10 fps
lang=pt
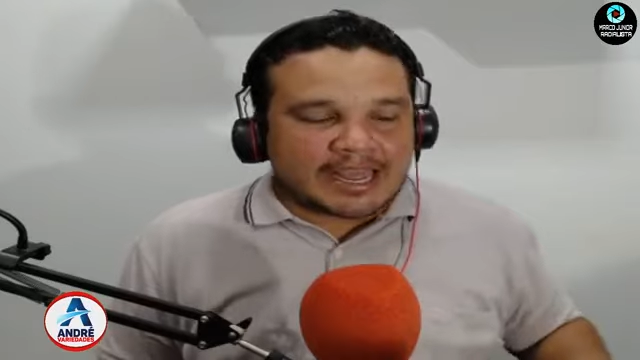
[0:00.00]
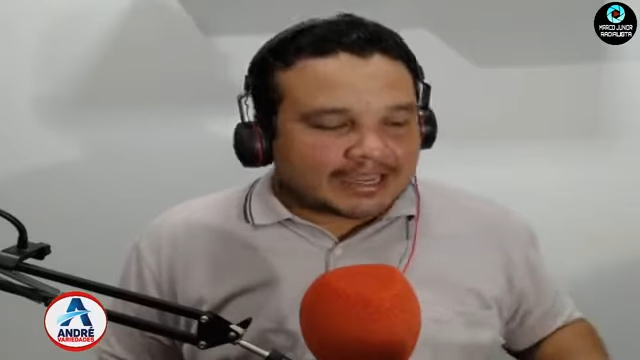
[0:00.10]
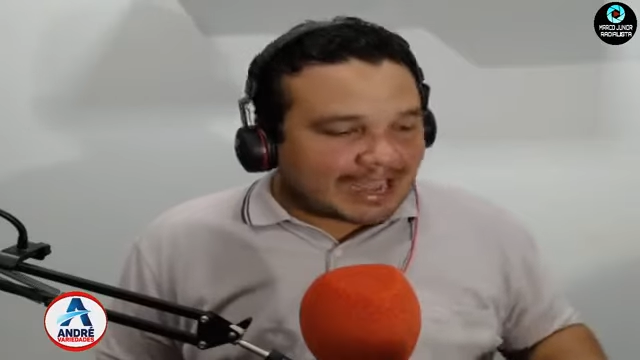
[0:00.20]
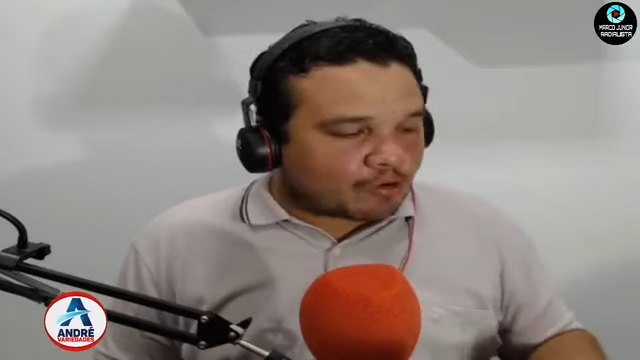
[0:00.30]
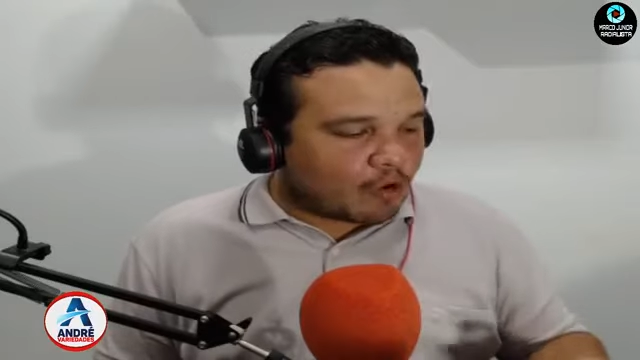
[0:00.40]

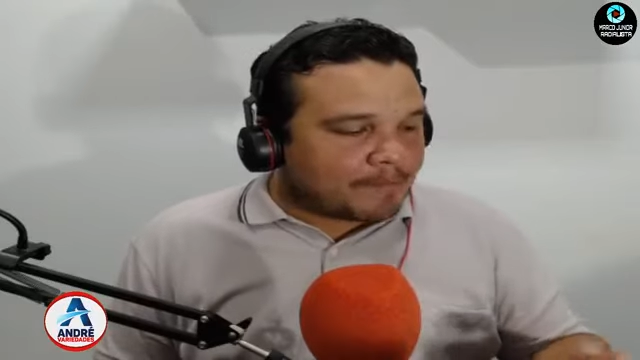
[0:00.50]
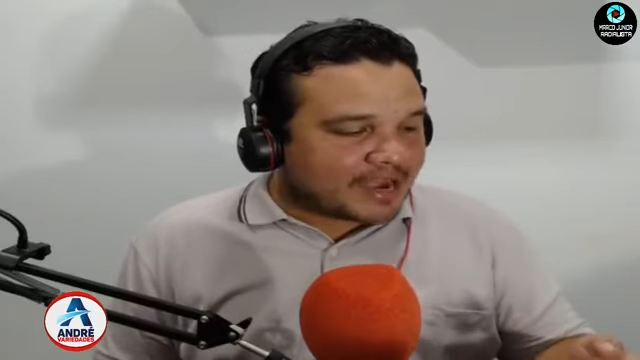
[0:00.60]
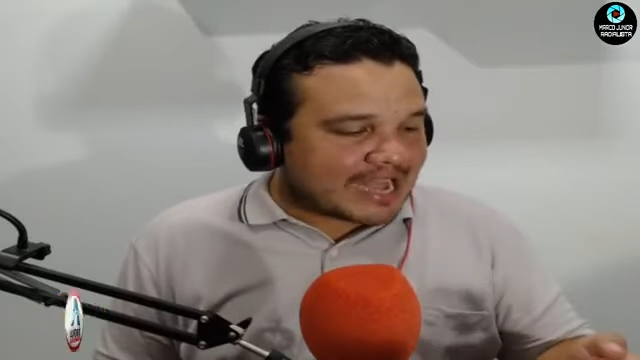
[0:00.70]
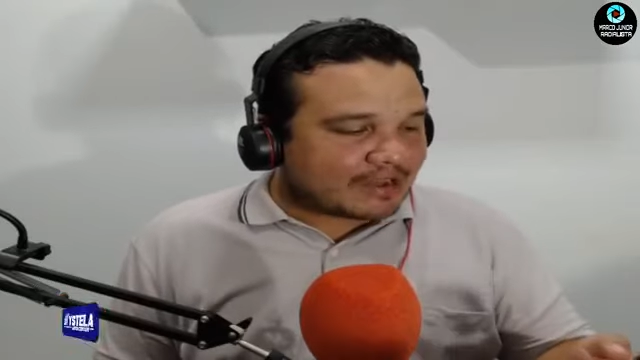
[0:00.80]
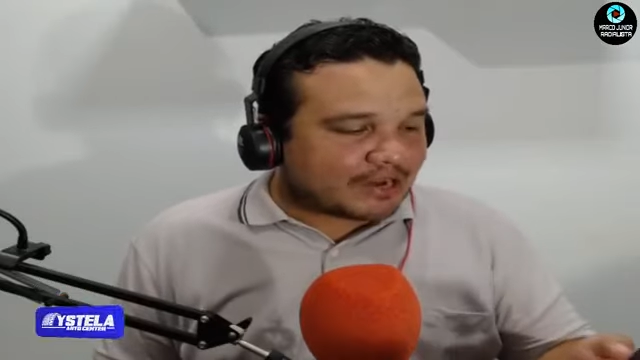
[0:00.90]
que
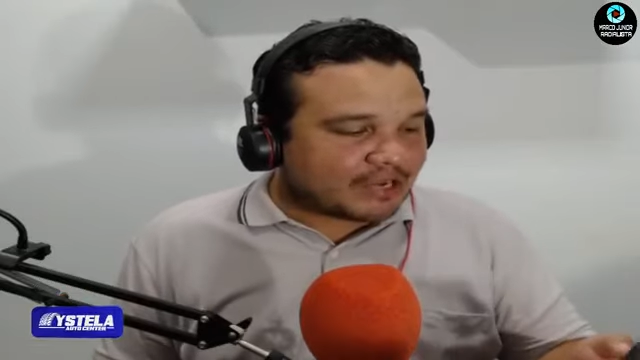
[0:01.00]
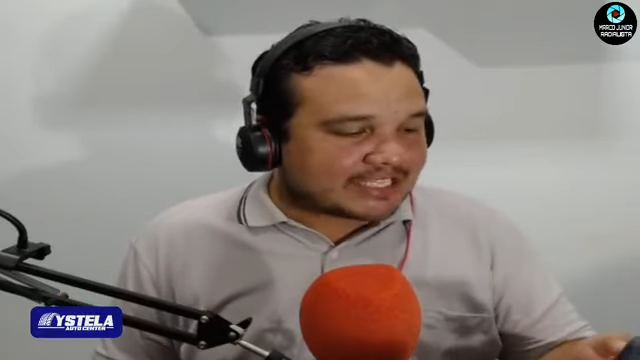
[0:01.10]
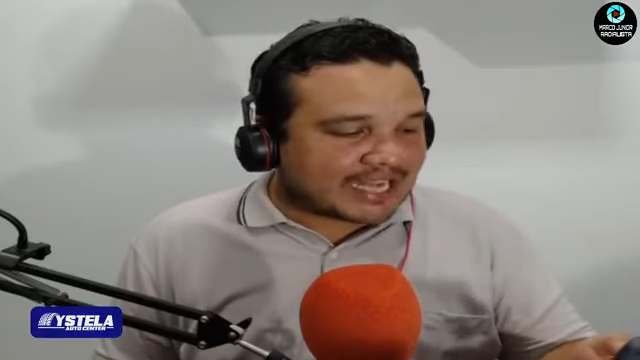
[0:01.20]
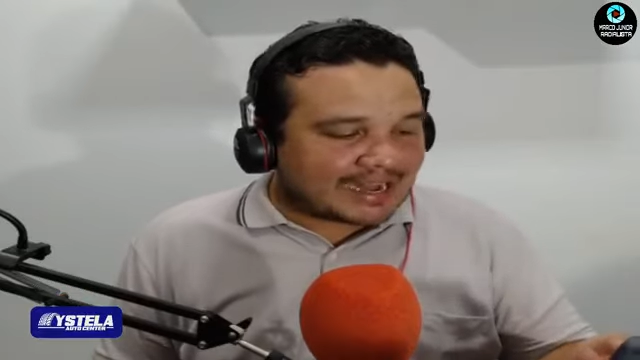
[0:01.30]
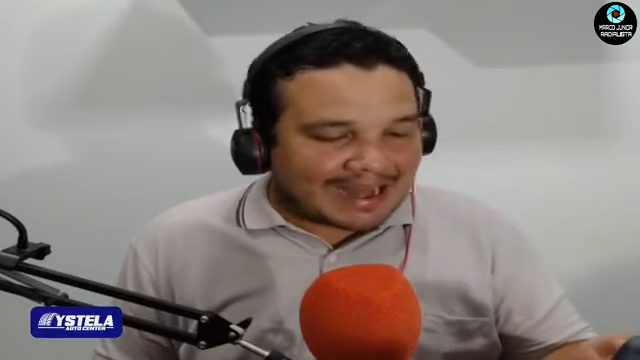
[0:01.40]
acompanharam a
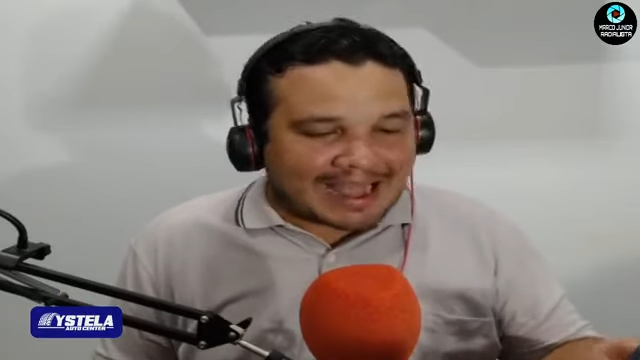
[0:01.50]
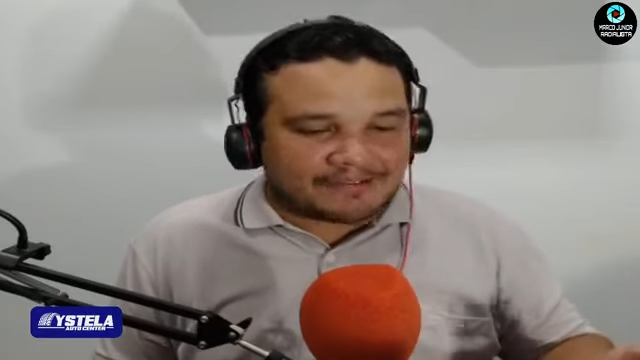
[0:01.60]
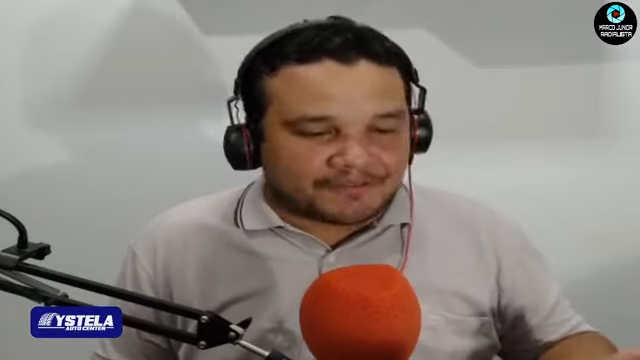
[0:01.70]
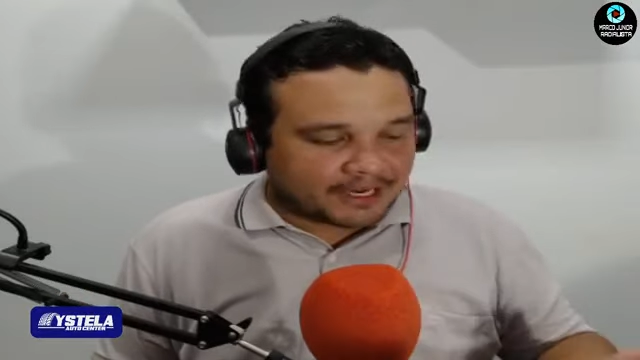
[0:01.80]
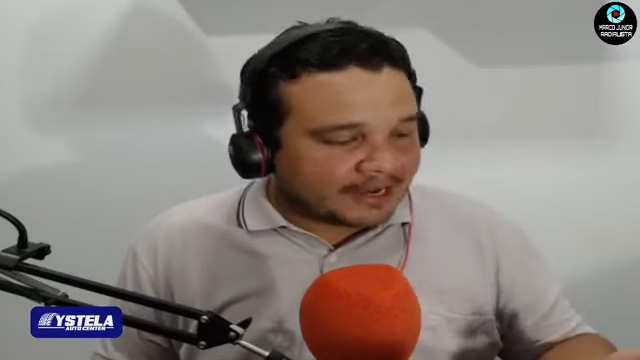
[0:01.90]
nossa
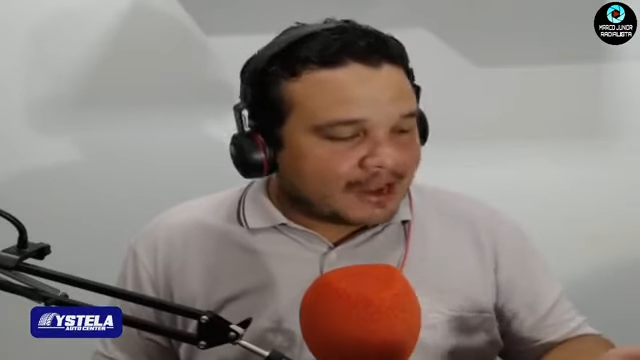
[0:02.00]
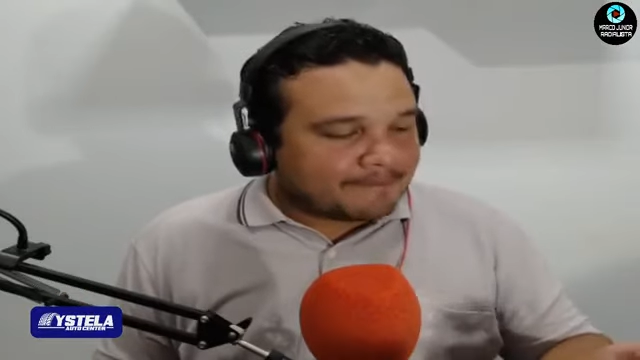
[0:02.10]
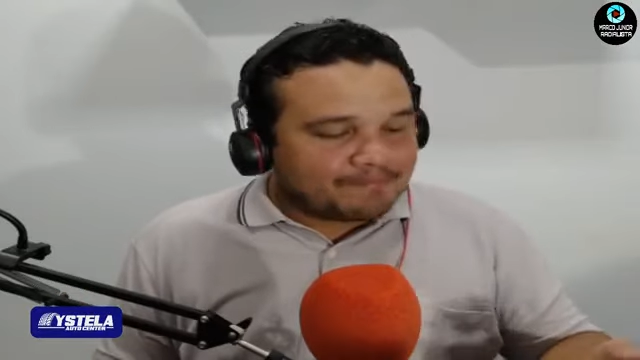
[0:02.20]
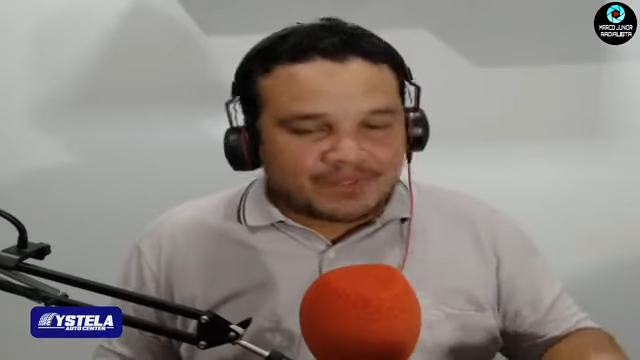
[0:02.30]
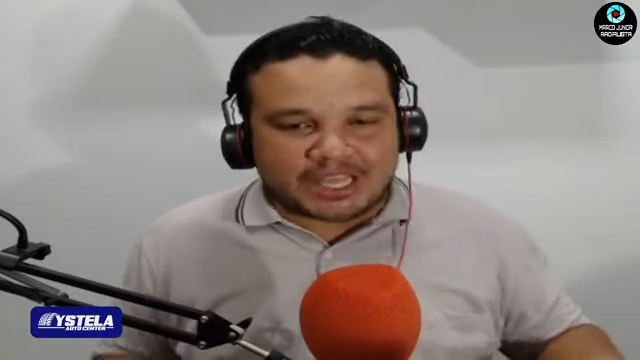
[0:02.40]
live
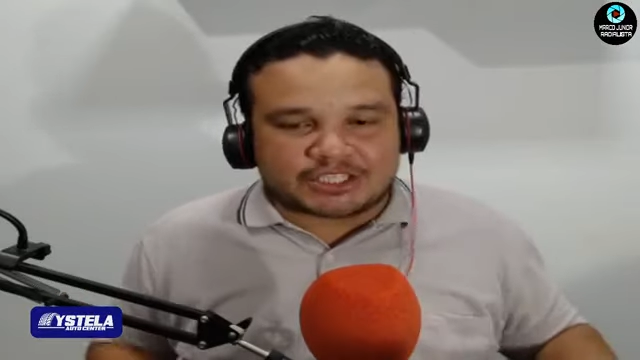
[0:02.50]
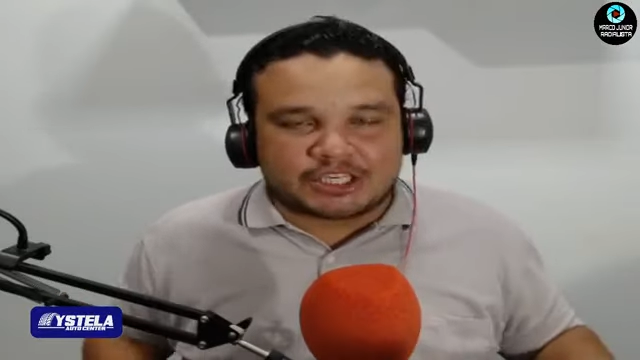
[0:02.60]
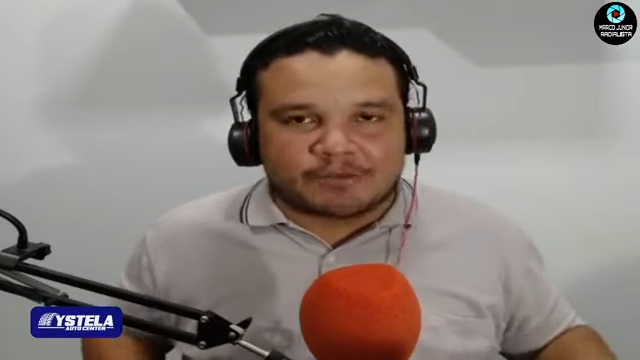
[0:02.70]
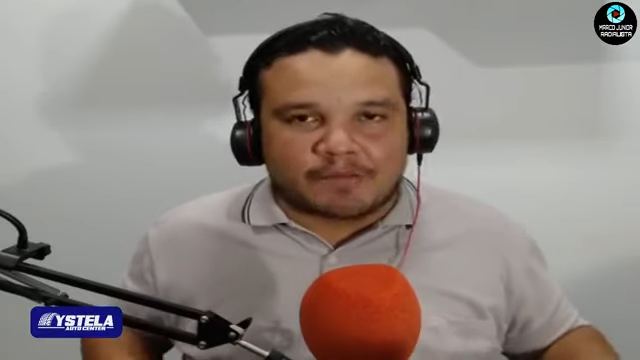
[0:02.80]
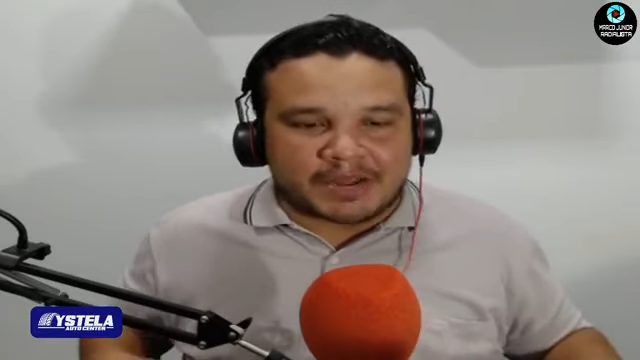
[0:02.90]

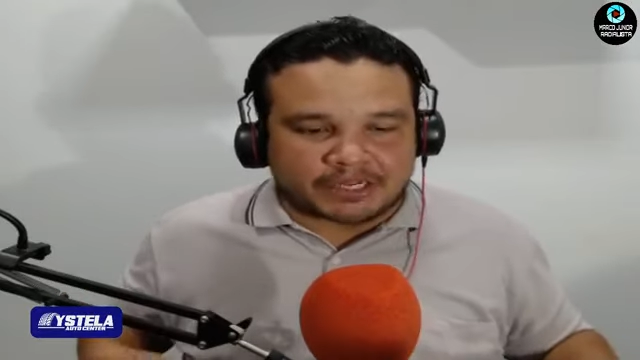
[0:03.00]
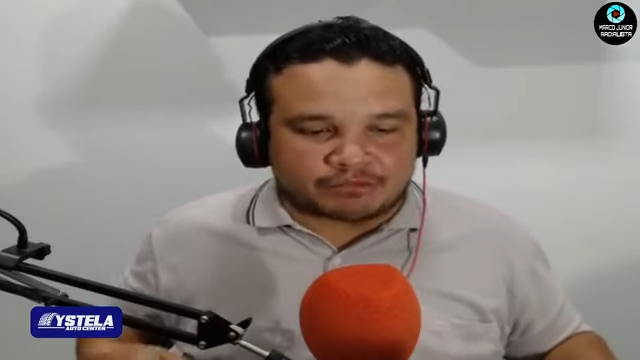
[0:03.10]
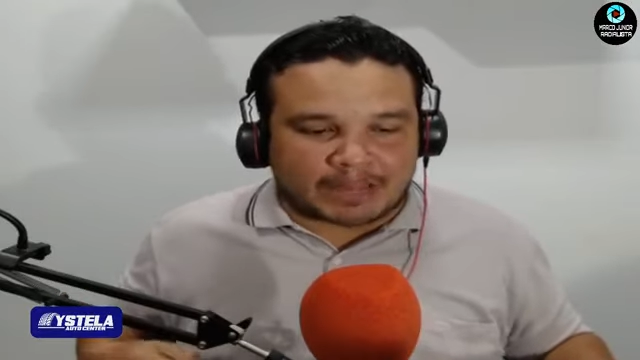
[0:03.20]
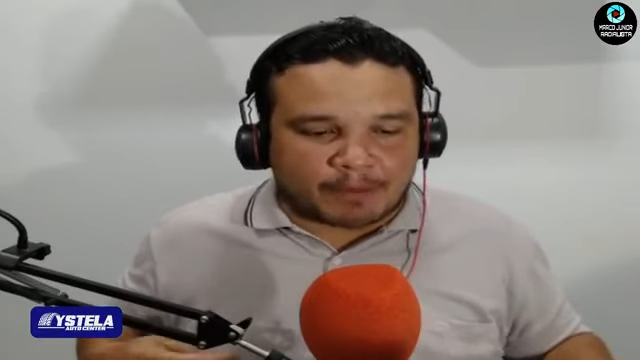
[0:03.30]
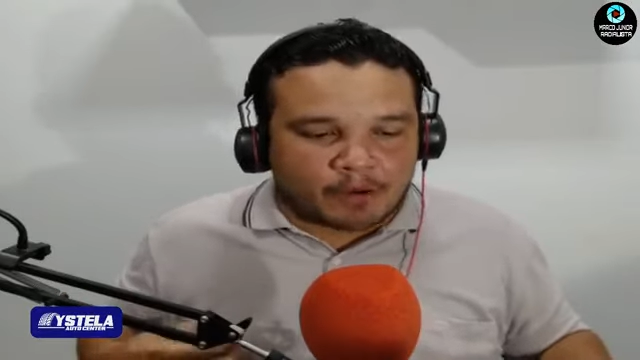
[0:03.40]
neste momento,
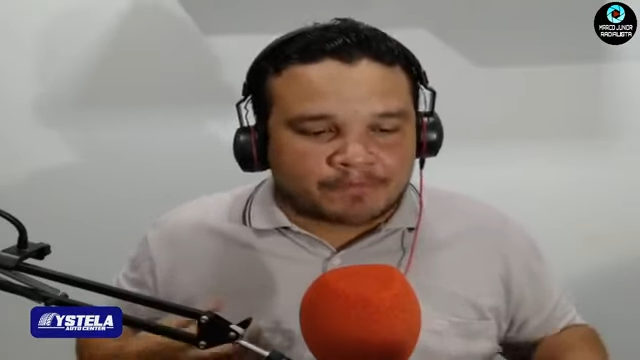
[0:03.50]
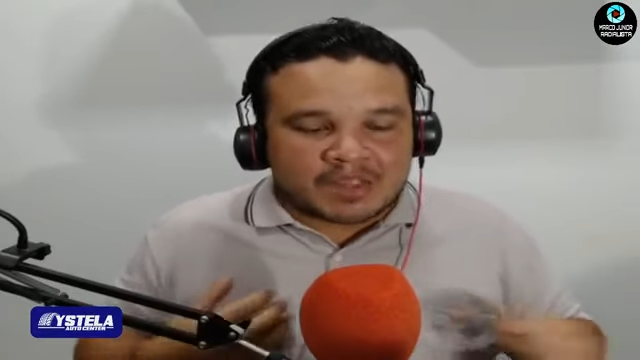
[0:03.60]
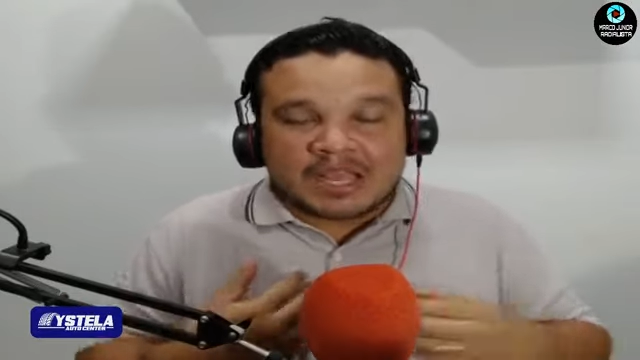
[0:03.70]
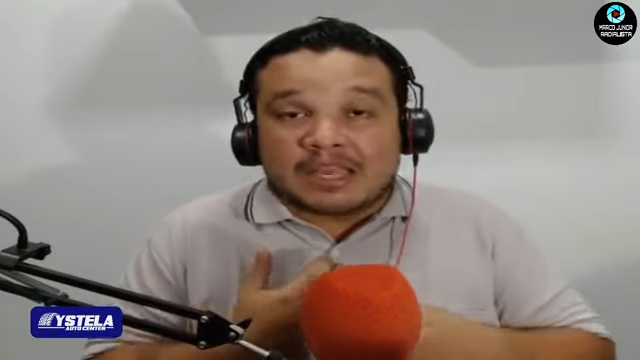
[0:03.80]
tá bom?